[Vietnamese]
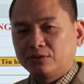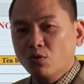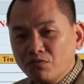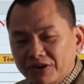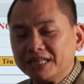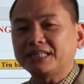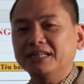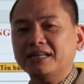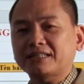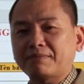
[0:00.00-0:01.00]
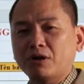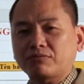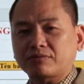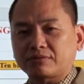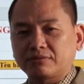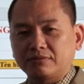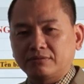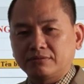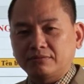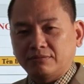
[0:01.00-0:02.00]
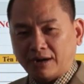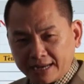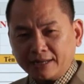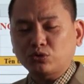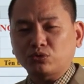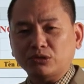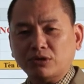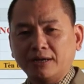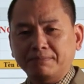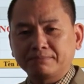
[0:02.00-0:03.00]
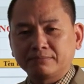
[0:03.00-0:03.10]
Đúng vị trí là giám đốc hay là chủ tịch doanh nghiệp.